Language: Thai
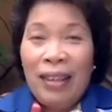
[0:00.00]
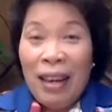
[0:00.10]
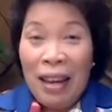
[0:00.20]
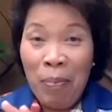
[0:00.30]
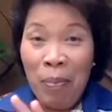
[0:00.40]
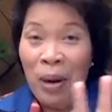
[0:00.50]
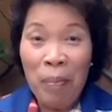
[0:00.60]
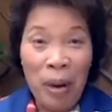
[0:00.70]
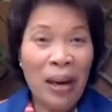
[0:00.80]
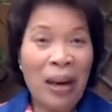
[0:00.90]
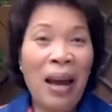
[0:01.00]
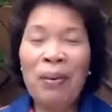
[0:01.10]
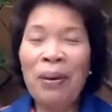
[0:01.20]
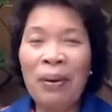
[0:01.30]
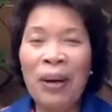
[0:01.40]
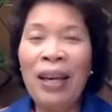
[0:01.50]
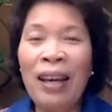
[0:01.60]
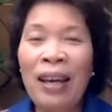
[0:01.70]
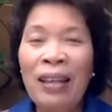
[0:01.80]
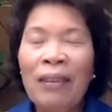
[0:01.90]
อันนี้พูดเรื่องพลังงานล้วนๆเลย
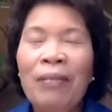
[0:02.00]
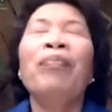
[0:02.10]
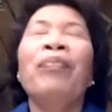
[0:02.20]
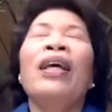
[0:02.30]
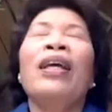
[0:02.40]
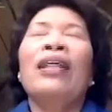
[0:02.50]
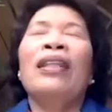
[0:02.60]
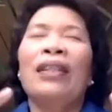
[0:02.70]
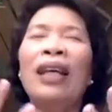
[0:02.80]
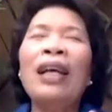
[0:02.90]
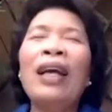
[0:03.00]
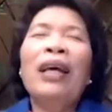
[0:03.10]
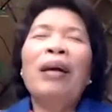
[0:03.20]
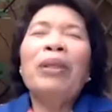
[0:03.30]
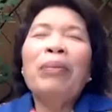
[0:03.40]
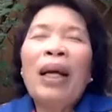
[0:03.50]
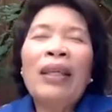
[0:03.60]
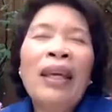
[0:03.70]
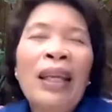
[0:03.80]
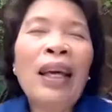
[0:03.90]
นะฉะนั้นการทำสมา
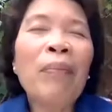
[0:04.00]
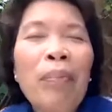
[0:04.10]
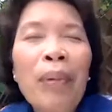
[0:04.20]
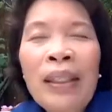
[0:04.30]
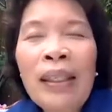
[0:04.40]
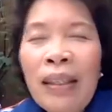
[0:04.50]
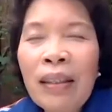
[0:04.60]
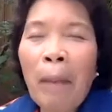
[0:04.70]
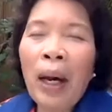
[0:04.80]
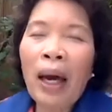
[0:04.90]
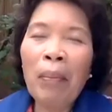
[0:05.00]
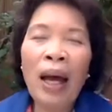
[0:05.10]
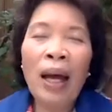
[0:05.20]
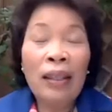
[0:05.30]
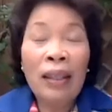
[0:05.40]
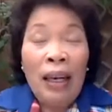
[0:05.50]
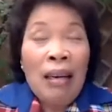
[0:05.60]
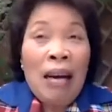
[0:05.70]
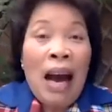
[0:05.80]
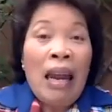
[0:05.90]
ธิเนี่ยมันจึงสำคัญมากฉะนั้น
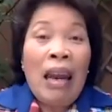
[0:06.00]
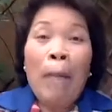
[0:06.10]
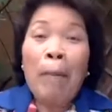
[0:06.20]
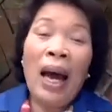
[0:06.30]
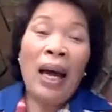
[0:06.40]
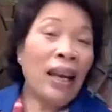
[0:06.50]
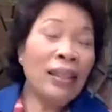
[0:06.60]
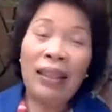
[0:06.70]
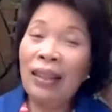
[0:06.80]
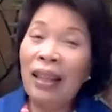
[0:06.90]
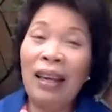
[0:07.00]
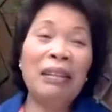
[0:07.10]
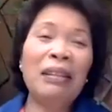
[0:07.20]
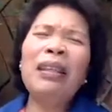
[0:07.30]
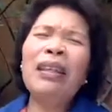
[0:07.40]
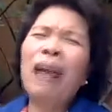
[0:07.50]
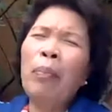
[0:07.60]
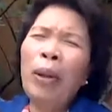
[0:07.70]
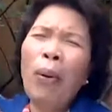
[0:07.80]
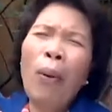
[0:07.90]
เรื่องอานาปานาสติเนี่ยจึงกลาย
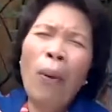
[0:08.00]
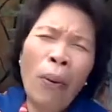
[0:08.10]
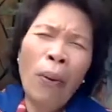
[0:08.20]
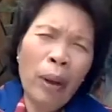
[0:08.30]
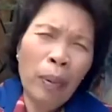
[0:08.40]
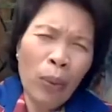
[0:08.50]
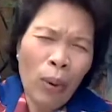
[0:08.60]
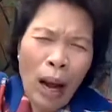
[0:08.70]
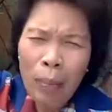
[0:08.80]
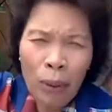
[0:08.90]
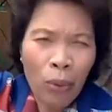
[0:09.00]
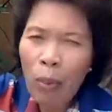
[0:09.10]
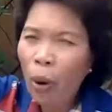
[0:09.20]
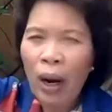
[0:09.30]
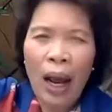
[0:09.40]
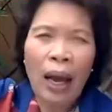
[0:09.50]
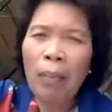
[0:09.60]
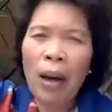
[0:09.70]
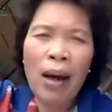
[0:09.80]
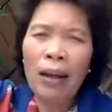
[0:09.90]
เป็นโอ้โหเป็นความรู้โบราณ
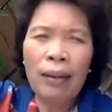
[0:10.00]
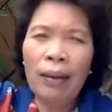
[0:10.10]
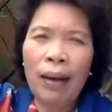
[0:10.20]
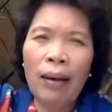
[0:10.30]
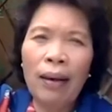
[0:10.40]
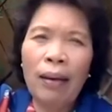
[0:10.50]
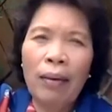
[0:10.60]
มากเลยอะ่ะ